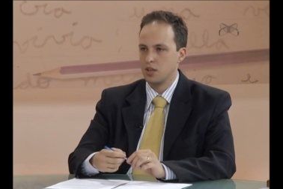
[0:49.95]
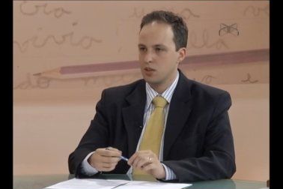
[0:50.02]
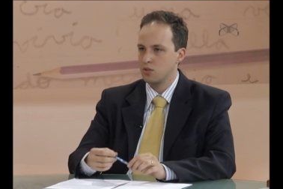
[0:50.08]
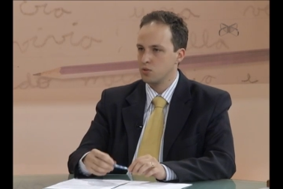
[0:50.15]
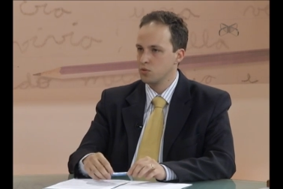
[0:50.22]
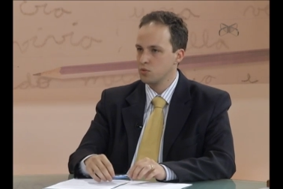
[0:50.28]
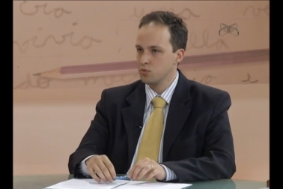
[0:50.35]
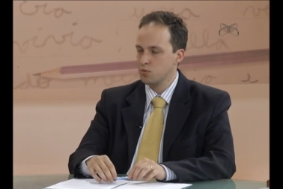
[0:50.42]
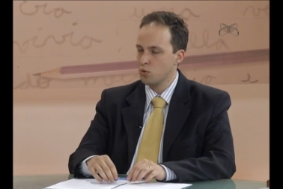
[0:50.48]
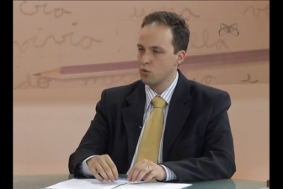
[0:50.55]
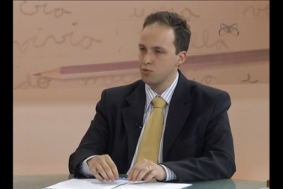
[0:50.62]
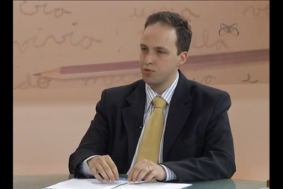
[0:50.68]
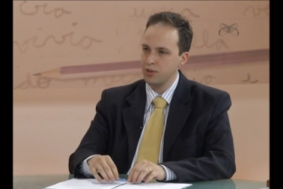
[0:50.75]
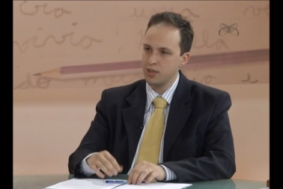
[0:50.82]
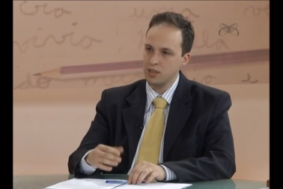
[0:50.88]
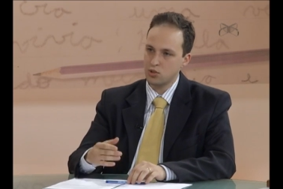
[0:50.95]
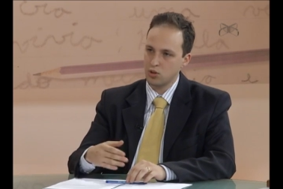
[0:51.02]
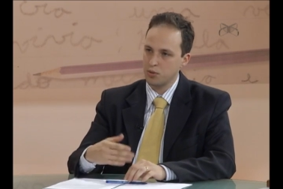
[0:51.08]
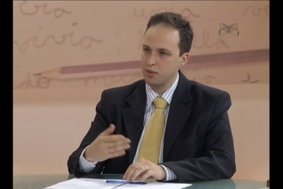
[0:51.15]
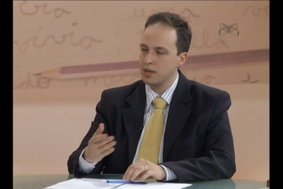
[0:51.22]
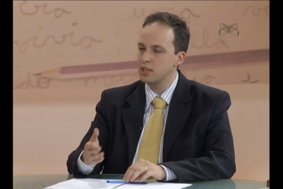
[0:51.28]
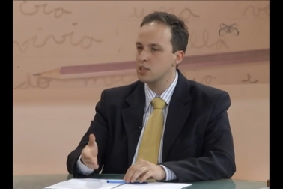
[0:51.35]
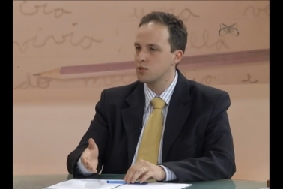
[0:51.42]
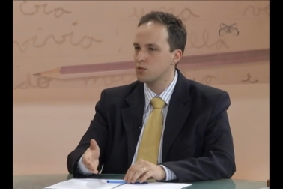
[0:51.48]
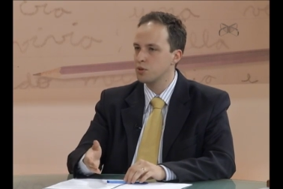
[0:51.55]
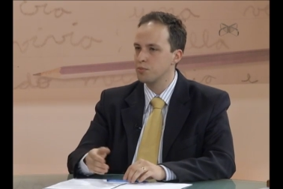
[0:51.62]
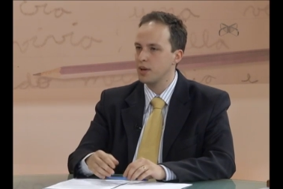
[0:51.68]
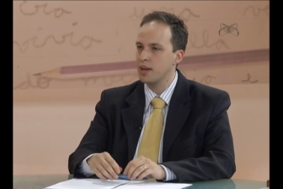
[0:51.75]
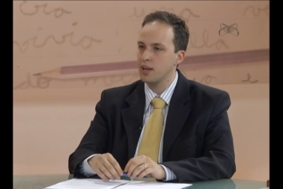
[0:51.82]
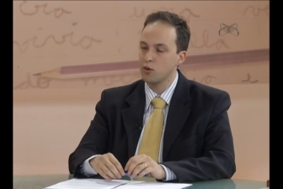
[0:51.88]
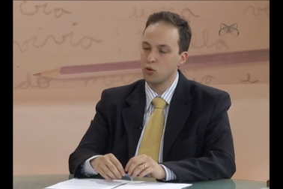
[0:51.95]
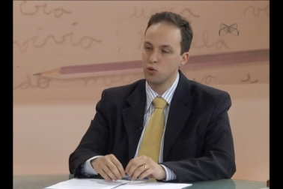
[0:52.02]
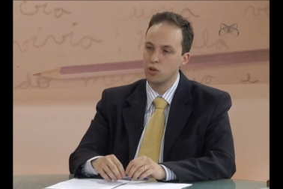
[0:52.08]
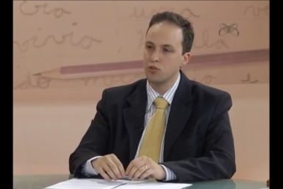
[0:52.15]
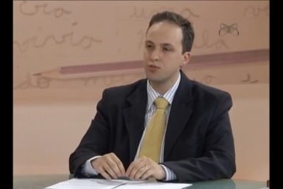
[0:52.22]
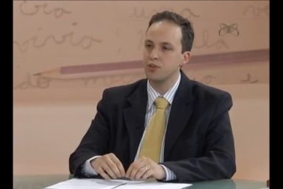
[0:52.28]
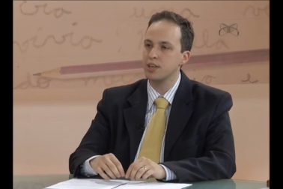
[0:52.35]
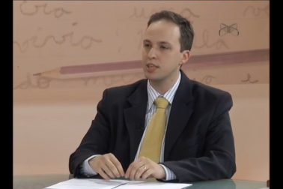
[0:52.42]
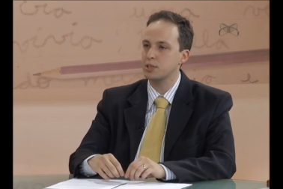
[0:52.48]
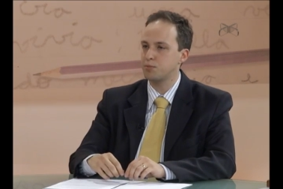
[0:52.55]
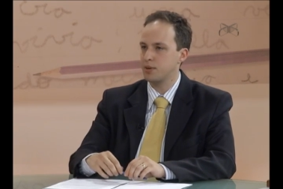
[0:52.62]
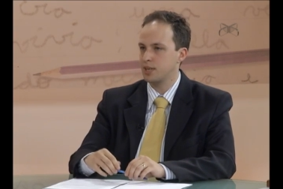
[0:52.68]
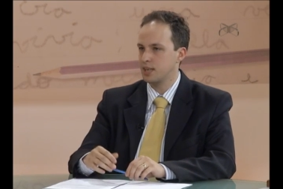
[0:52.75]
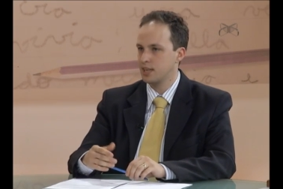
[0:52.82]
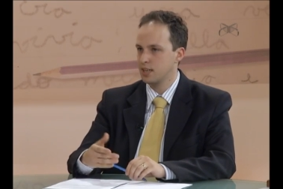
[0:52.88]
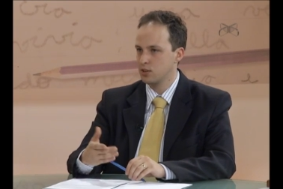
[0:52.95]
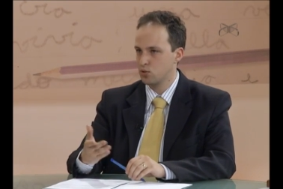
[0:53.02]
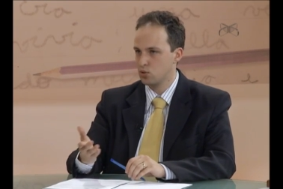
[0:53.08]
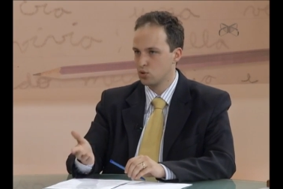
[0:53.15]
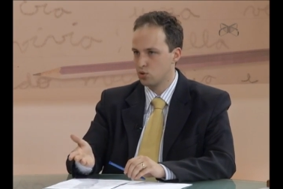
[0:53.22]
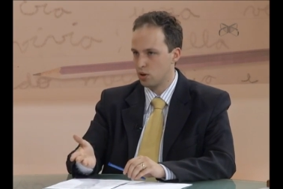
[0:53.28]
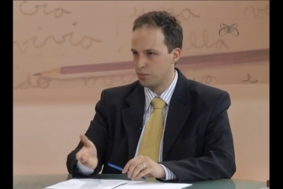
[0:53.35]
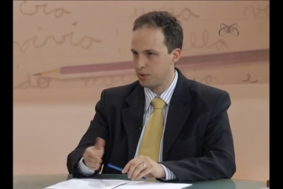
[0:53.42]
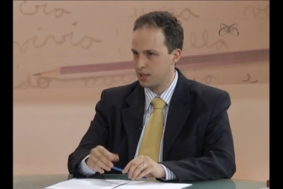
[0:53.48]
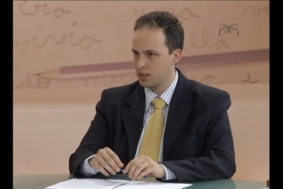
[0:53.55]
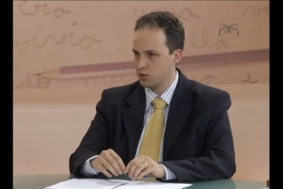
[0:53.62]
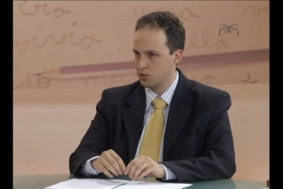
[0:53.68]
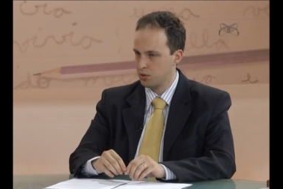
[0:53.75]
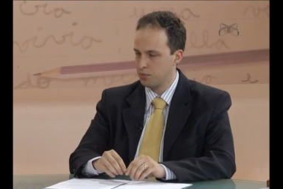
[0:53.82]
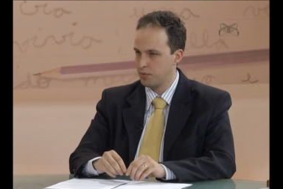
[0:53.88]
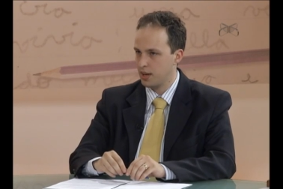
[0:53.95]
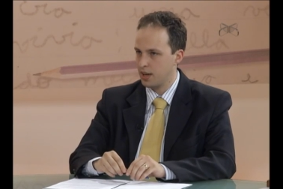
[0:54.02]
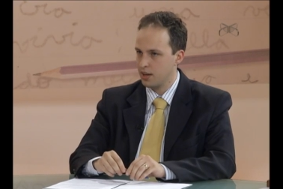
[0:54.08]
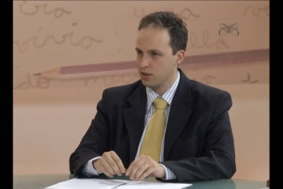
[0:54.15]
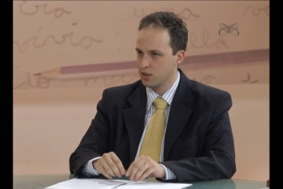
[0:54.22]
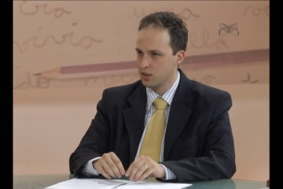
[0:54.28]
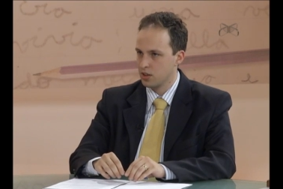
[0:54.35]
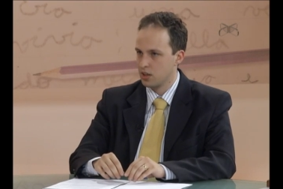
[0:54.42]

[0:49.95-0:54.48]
Não confie somente no e-mail ou não fique esperando somente o e-mail